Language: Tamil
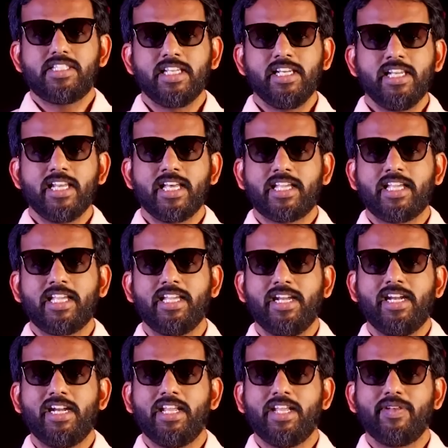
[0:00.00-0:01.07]
சின்ன
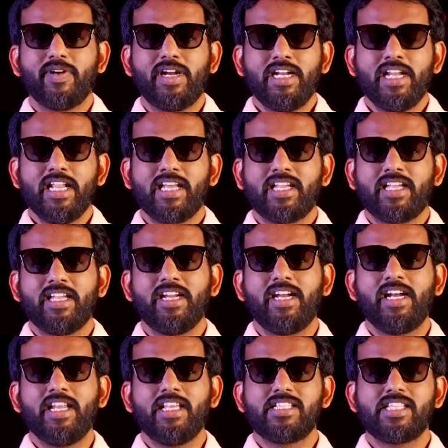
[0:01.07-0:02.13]
கீழி வண்ண
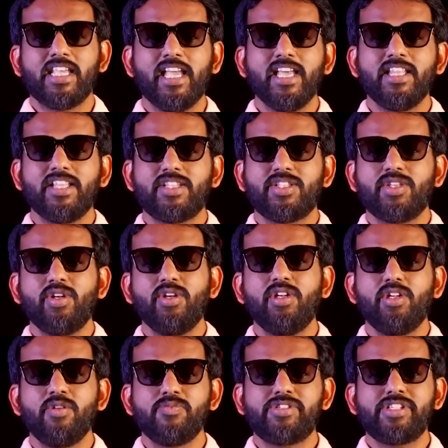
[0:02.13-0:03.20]
கீழி சேதி
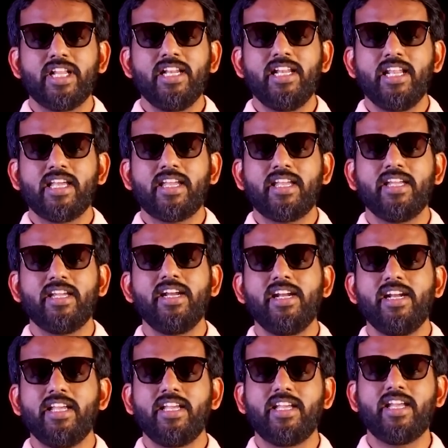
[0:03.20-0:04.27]
சொல்லும் செல்ல
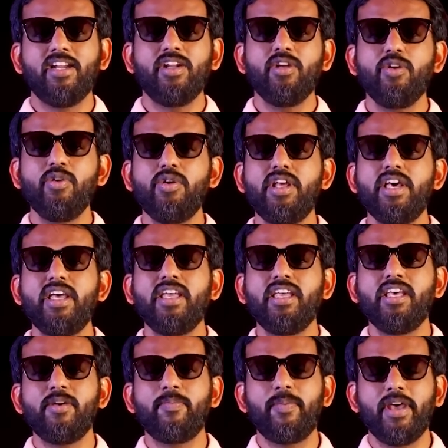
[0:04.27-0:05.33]
கீழி
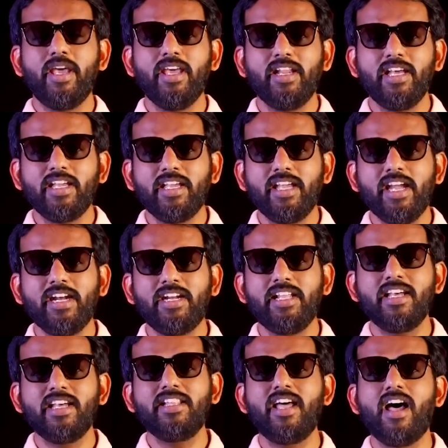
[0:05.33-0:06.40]
என்னுடைய பேரை
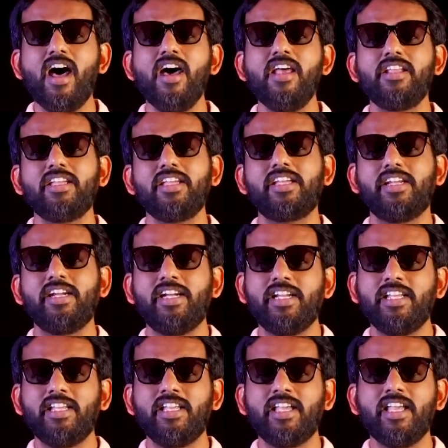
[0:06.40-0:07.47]
கேட்டதாறு
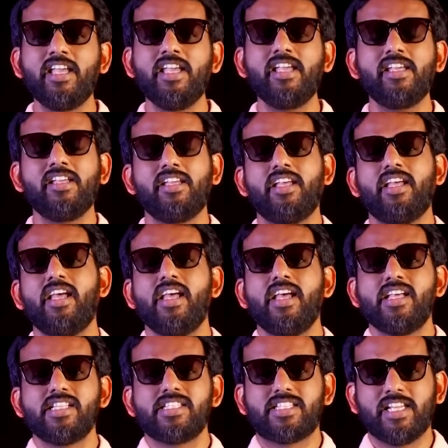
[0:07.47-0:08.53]
கீழியே
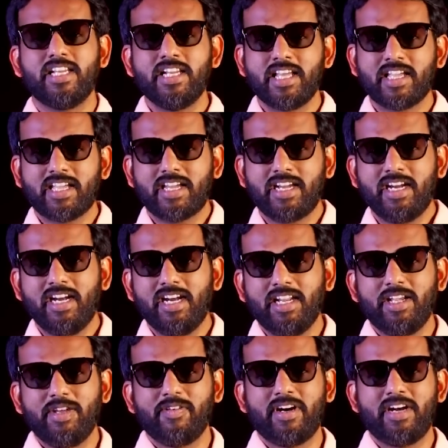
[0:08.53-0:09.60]
சின்ன
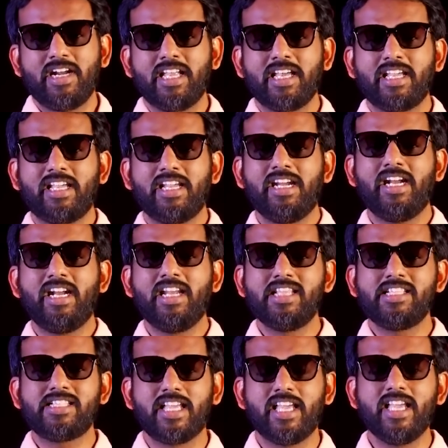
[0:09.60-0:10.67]
கீழி வண்ண கீழி
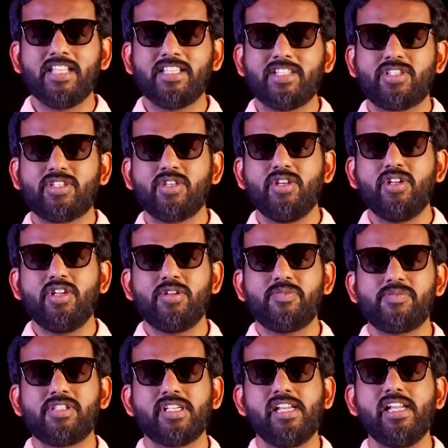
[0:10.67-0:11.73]
சேதி
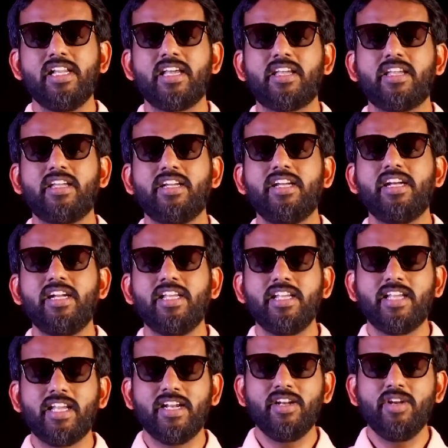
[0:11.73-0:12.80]
சொல்லும் செல்ல கீழி
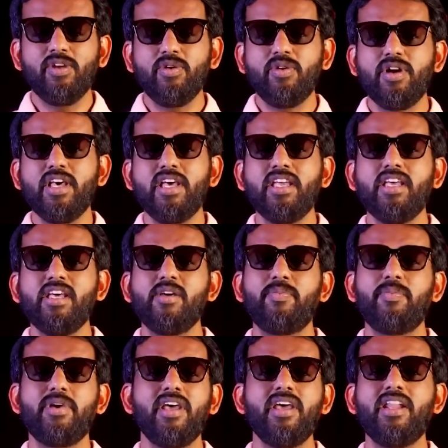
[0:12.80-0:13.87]
என்னுடைய
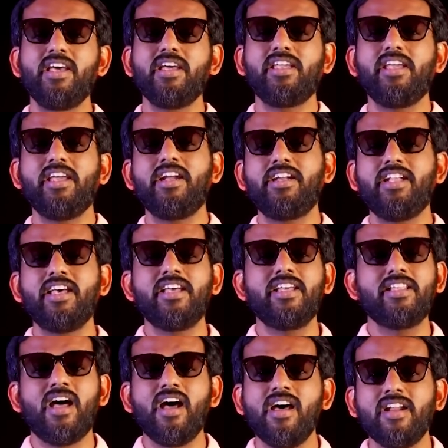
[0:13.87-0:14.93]
பேரை
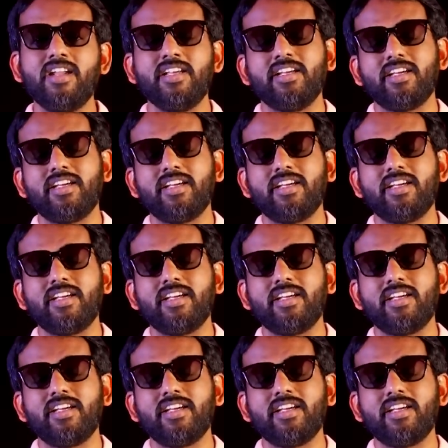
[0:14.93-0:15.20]
கேட்டதார்